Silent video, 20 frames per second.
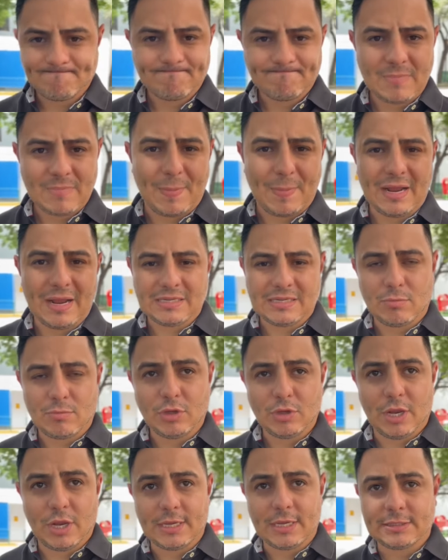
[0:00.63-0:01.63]
Me parece muy
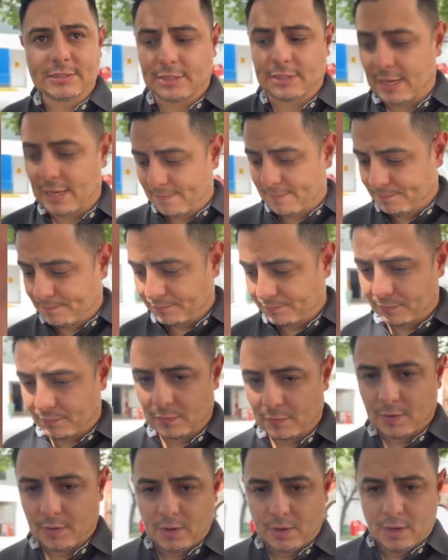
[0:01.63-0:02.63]
triste
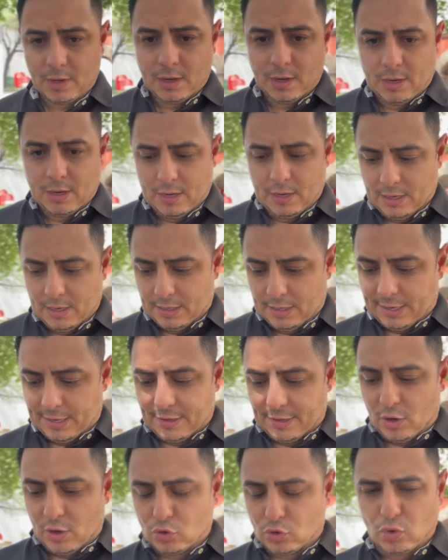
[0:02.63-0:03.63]
que
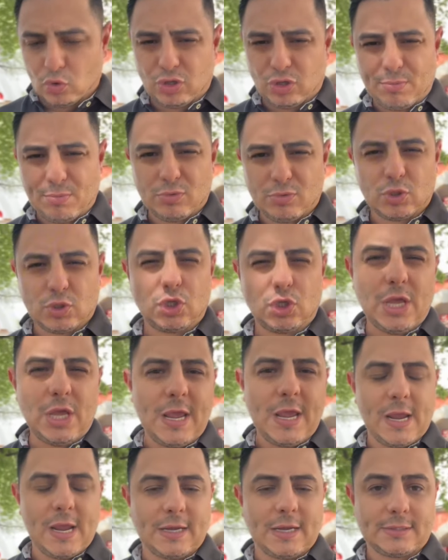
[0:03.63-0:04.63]
de los últimos
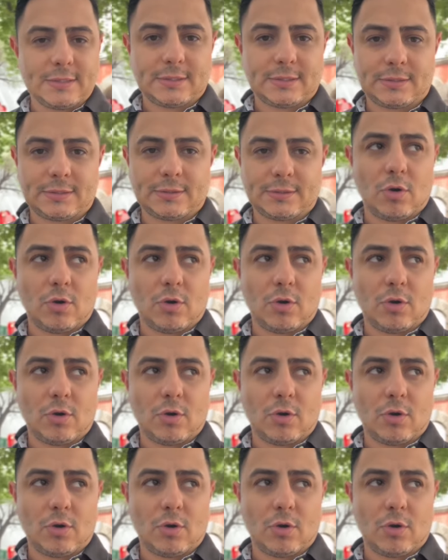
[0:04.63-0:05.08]
días,